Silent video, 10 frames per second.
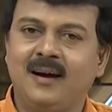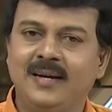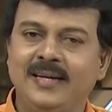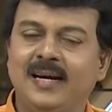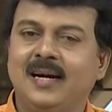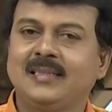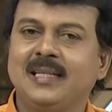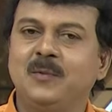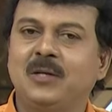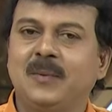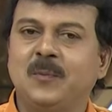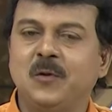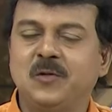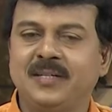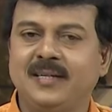அஇஅதிமுக
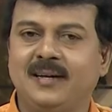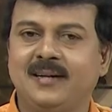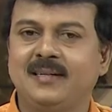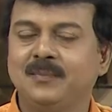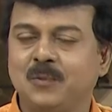பொதுச் செயலாளர்